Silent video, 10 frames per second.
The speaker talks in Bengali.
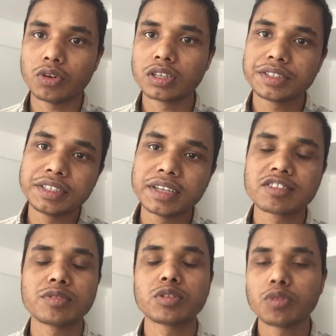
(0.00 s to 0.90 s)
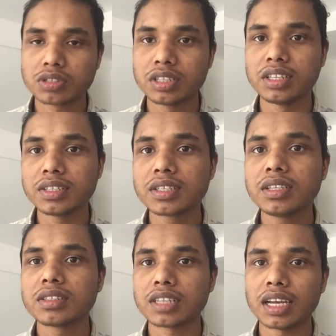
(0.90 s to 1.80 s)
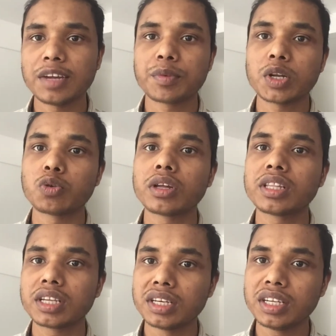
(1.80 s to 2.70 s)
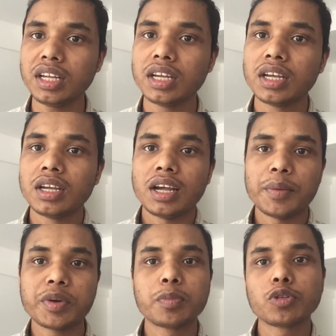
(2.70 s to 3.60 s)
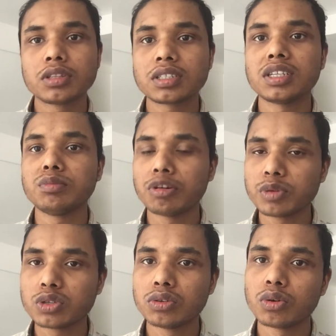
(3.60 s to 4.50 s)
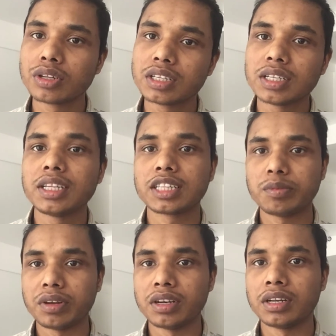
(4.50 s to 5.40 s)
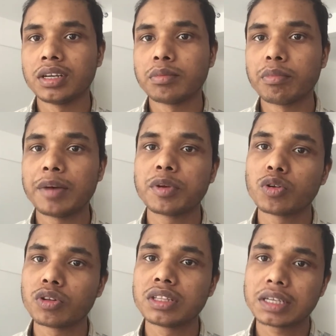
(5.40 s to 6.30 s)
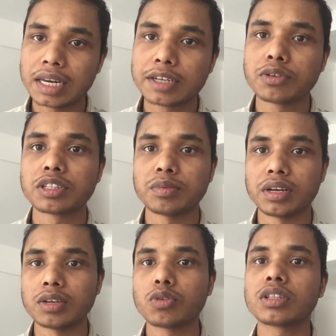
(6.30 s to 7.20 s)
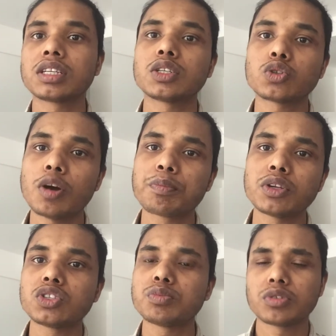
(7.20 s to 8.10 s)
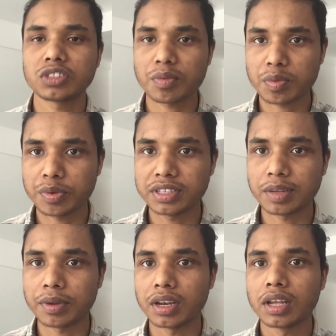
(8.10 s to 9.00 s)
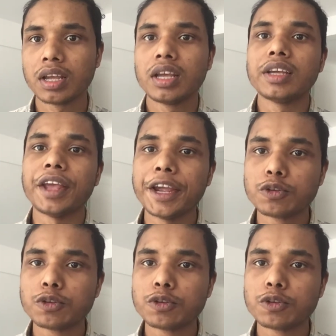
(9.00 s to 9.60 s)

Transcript: অলরেডি ডেসক্রিপশন বক্সে দিয়েছি চাইলে আপনারা ওখান থেকে নিয়ে আপনার প্রত্যেকটা ইনফরমেশন ওখান থেকে দেখতে পারেন বা আপনার ওখান থেকে কালেক্ট করতে পারেন ওখান থেকে সব কিছু ইনফরমেশন আপনার পেয়ে যাবেন এ